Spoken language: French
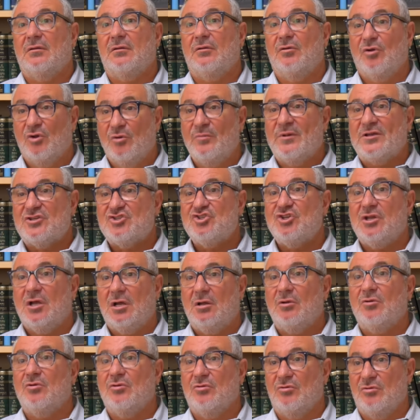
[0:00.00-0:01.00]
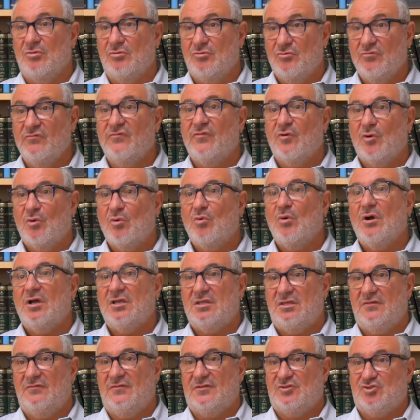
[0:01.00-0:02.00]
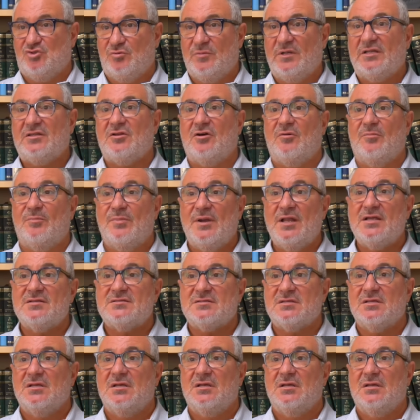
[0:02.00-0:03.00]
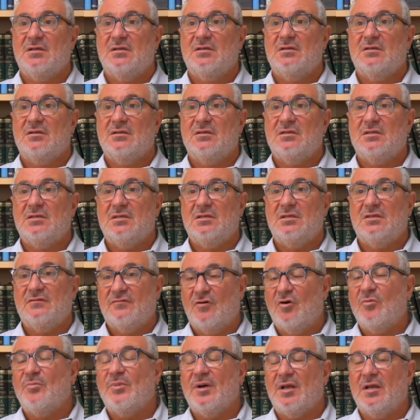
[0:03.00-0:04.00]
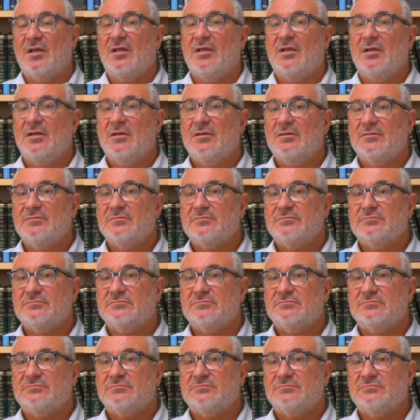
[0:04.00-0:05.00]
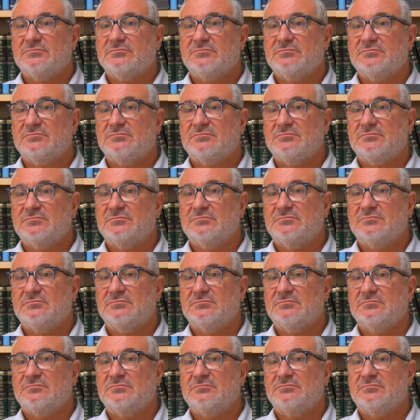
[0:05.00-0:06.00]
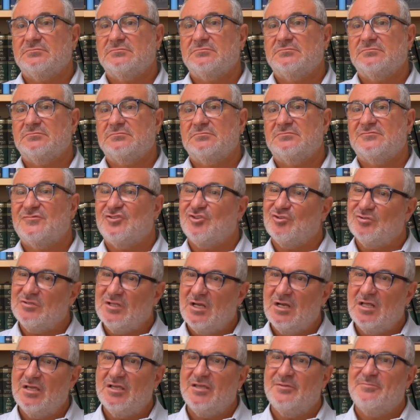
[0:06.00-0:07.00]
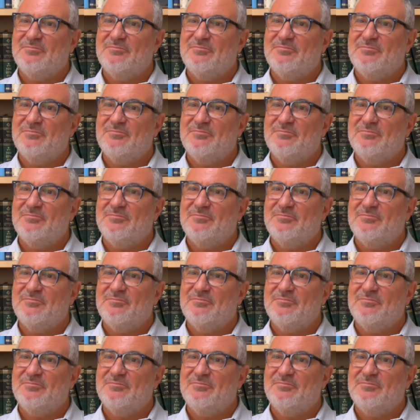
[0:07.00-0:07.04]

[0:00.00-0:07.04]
le Mashiach, le nouveau roi qui va se mettre en place, qui va en parler. Arabuel, Toda